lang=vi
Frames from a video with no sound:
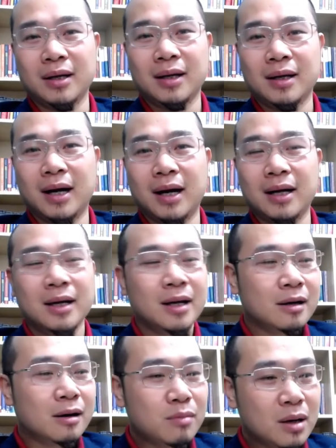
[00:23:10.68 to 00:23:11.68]
Đấy,
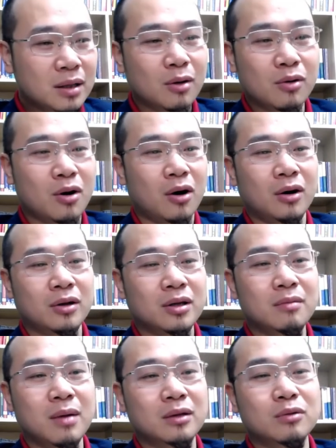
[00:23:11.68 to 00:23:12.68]
ước mơ giàu có
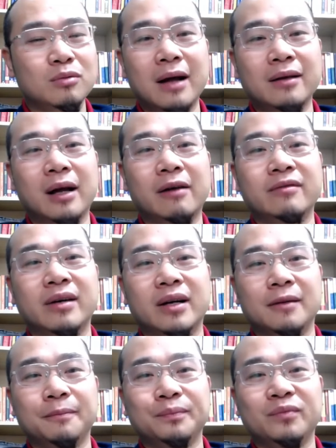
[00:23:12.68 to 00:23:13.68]
nhưng mà chúng ta sẽ phải
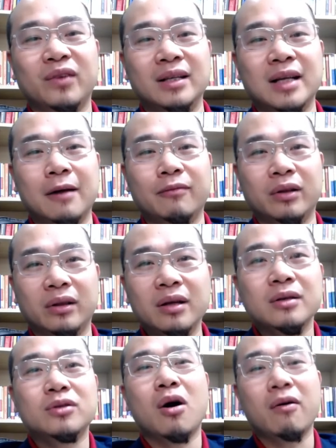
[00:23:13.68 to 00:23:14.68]
phải gì ạ? Phải tự
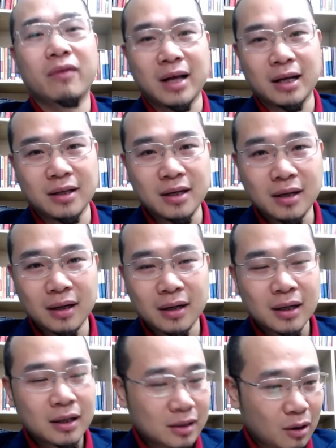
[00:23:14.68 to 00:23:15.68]
do về tài chính.
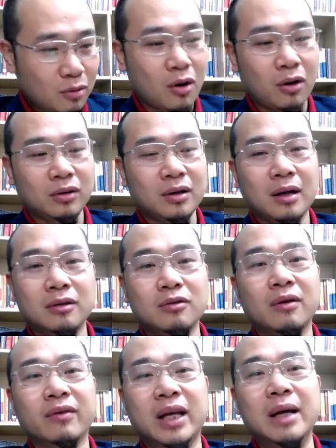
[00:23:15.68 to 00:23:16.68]
Giàu có tức là chúng
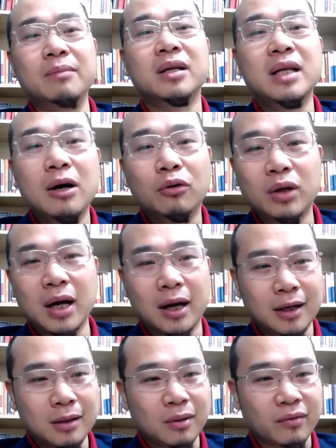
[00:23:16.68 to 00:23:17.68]
ta phải kiếm được nhiều tiền
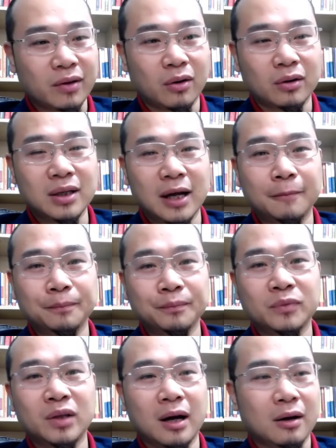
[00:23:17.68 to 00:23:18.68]
nhưng mà phải có gì ạ?
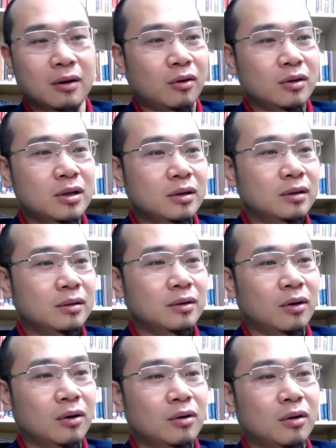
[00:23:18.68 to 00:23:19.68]
À, có
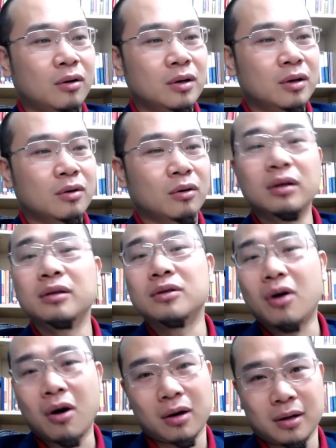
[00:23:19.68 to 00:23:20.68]
có có có tự
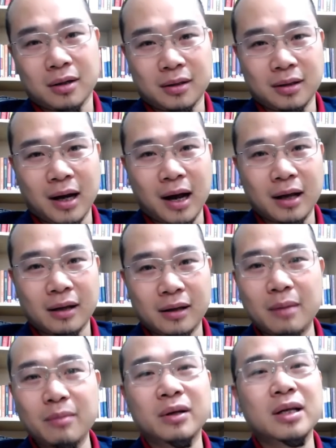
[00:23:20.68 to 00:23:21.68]
do. À,
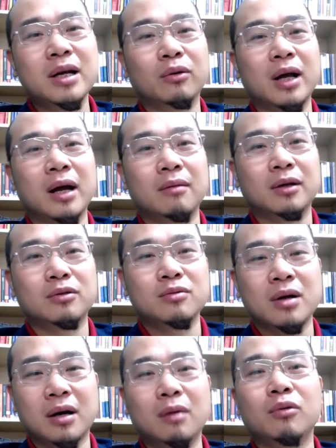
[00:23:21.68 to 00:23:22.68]
kiếm được nhiều tiền mà chúng
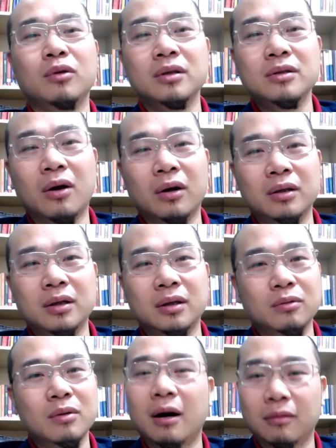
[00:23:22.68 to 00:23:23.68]
ta không có tự do thì
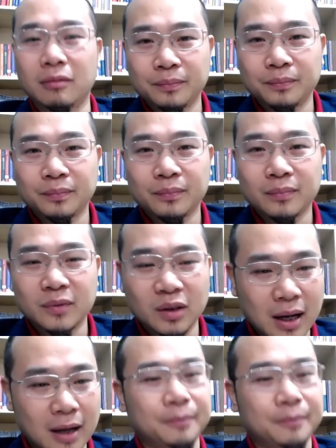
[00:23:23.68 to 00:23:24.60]
cũng hỏng. Đúng nhỉ?